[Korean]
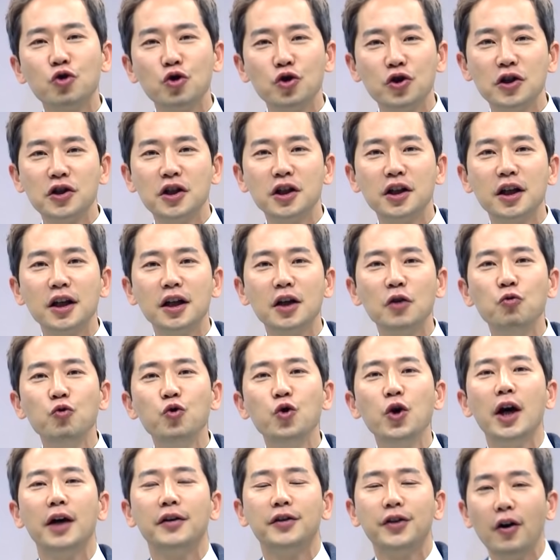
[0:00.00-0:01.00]
주지시키기
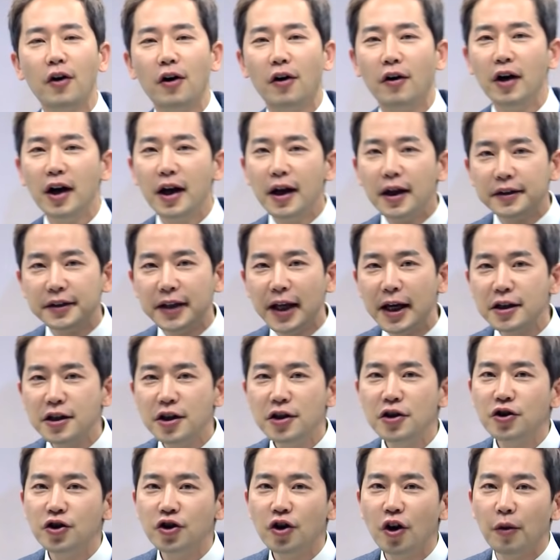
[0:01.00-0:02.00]
위해서
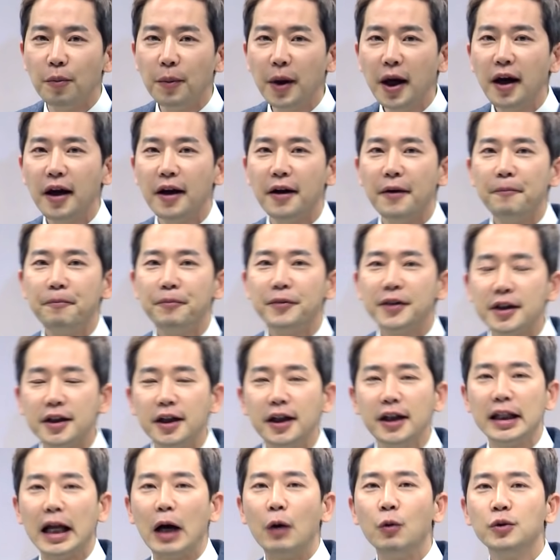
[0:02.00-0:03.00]
내신 시험에
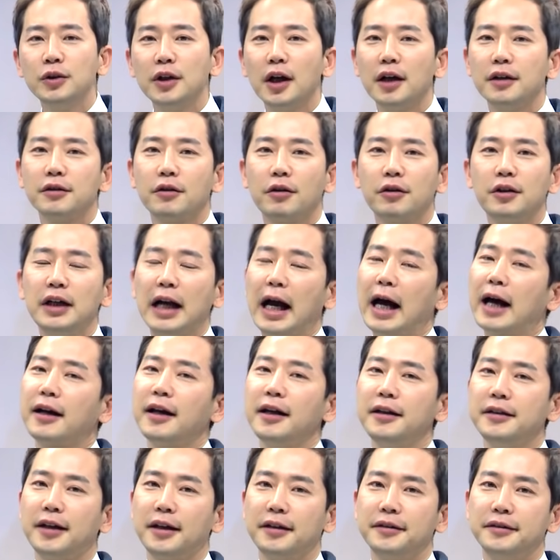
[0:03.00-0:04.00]
그게 나온다는 걸
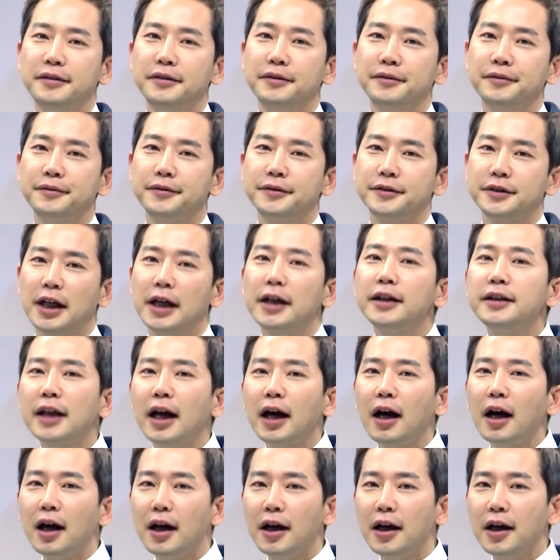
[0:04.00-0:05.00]
알아야 돼 자,
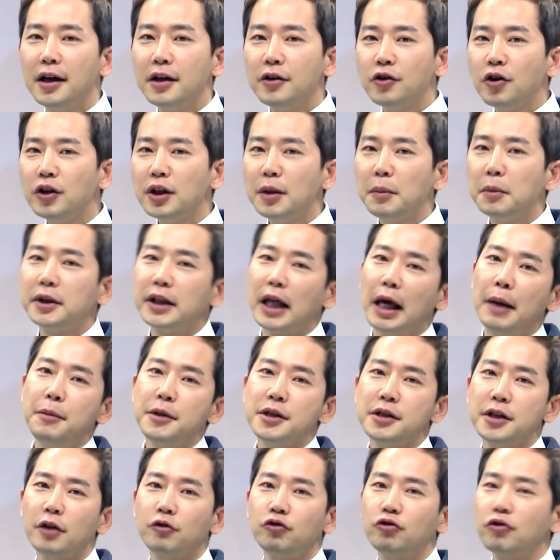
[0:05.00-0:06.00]
이따가 선생님이
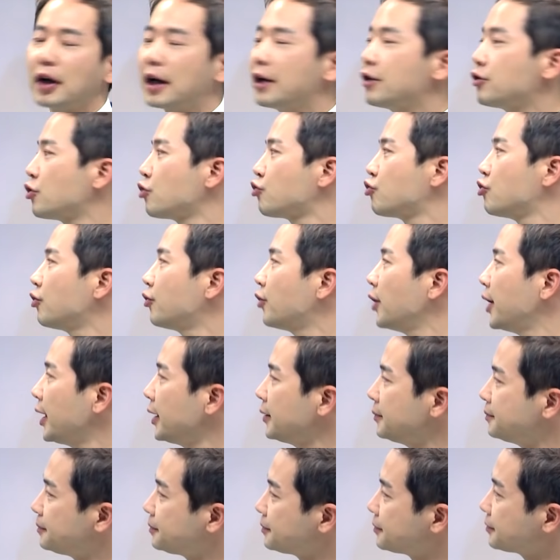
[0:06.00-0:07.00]
대비책도 가르쳐 줄
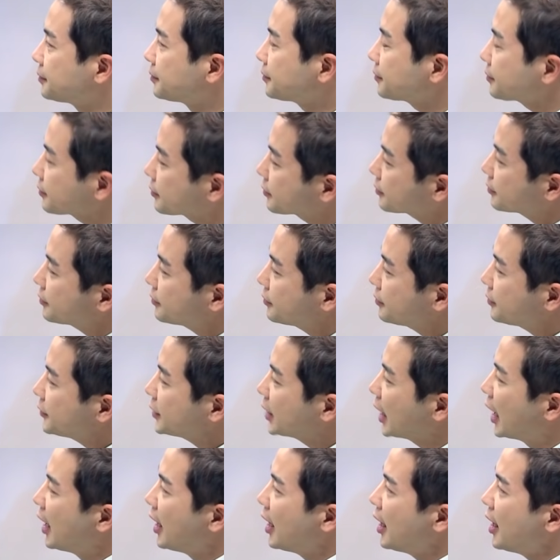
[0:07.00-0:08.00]
거야.
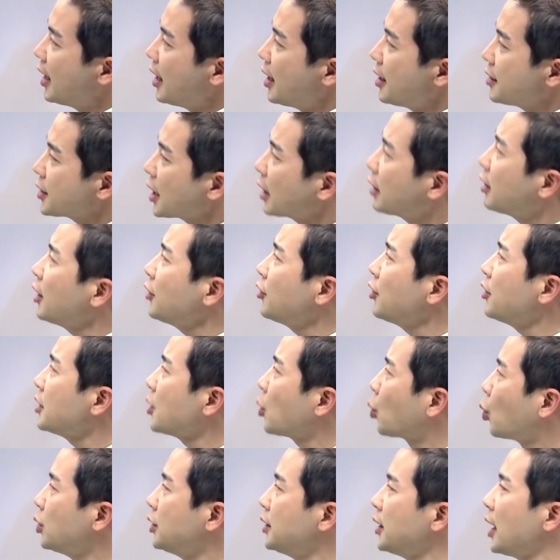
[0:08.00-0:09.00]
자, 그래서 이제
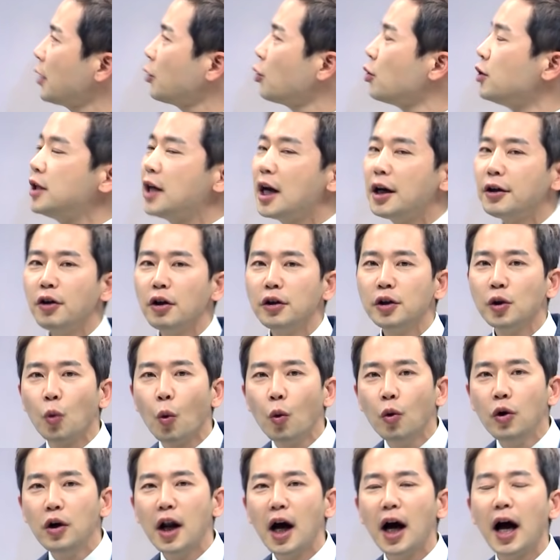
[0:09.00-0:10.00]
고등학교 2학년으로
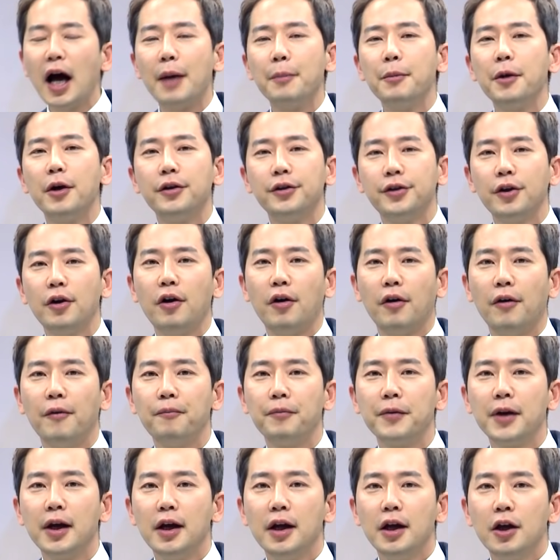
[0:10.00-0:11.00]
올라가면서
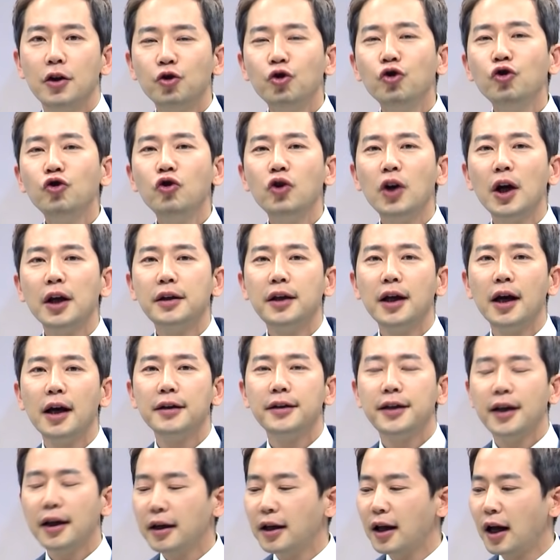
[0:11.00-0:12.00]
수능에
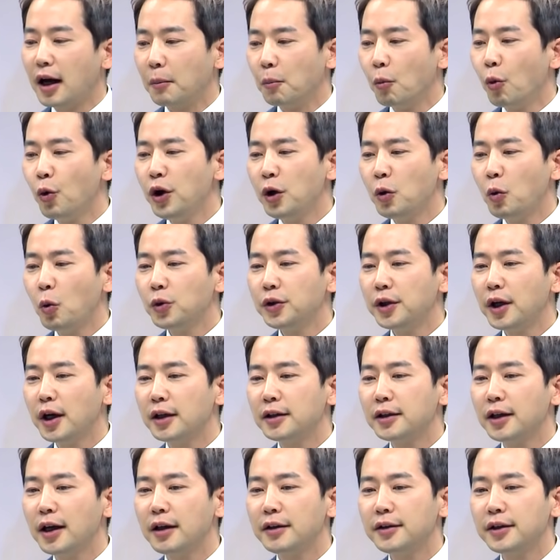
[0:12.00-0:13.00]
대한 생각, 모의고사에
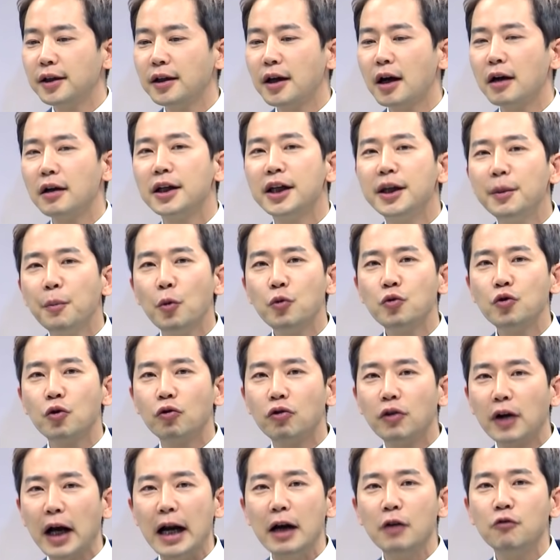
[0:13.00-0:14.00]
대한 생각을
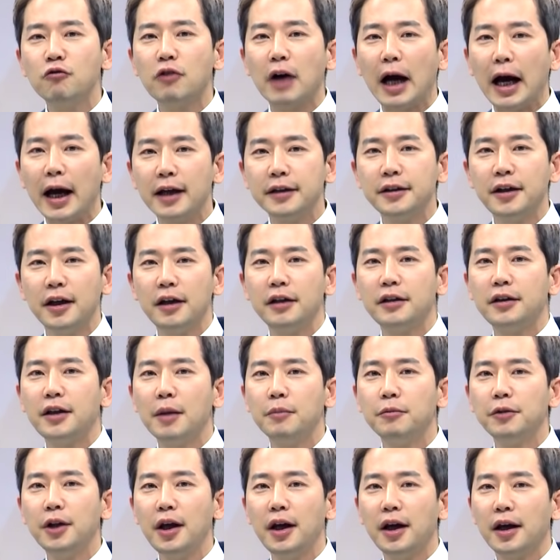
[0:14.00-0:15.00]
기본적으로 깔고 가야 되기
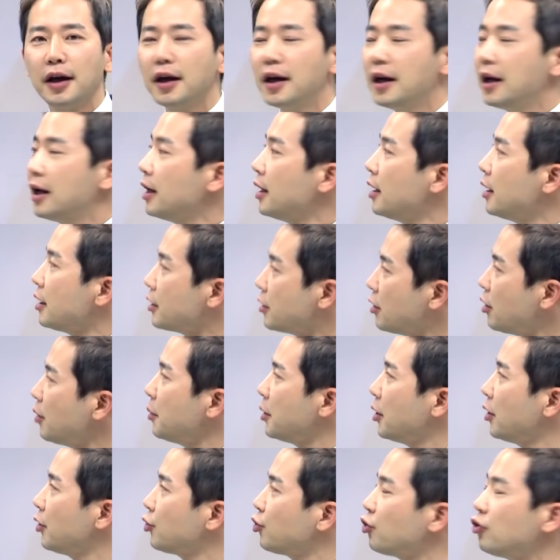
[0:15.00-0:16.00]
때문에
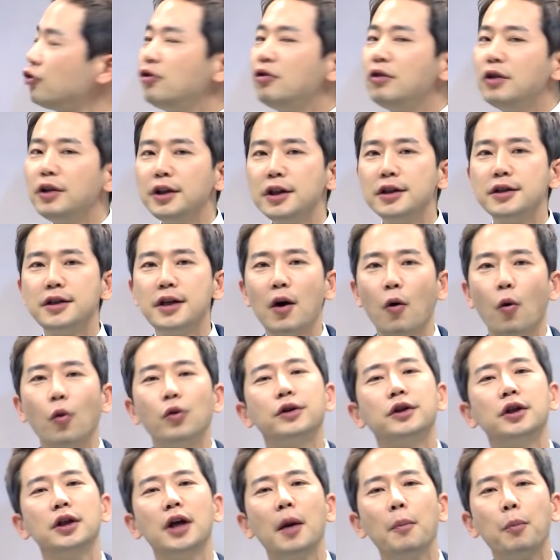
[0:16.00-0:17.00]
그러면 수능은 이제
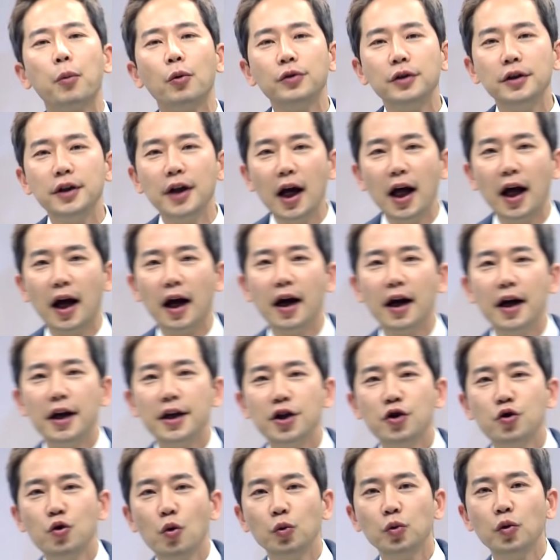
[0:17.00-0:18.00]
어떻게 보느냐
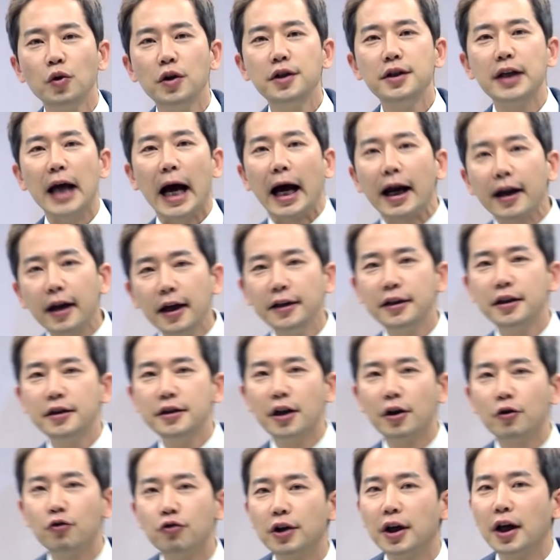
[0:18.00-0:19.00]
이 정도 이제 알아야
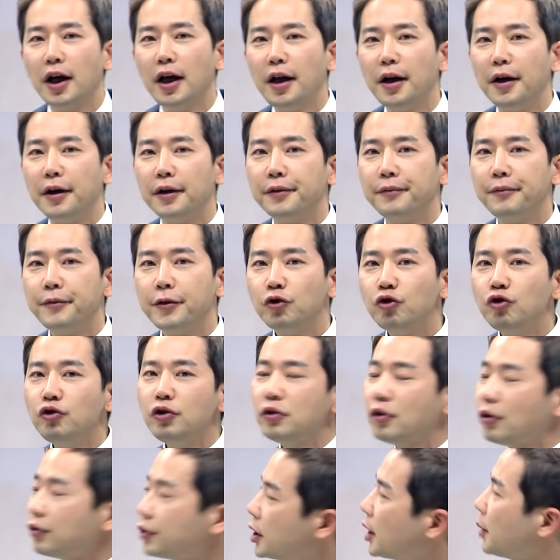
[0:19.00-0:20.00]
되잖아 우리가
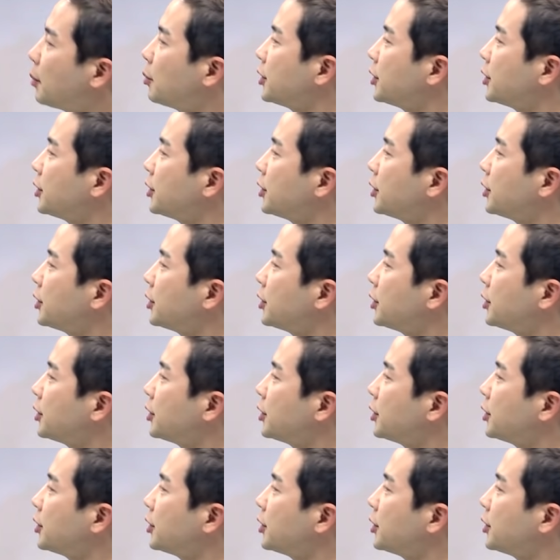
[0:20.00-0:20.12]
수능을 어떻게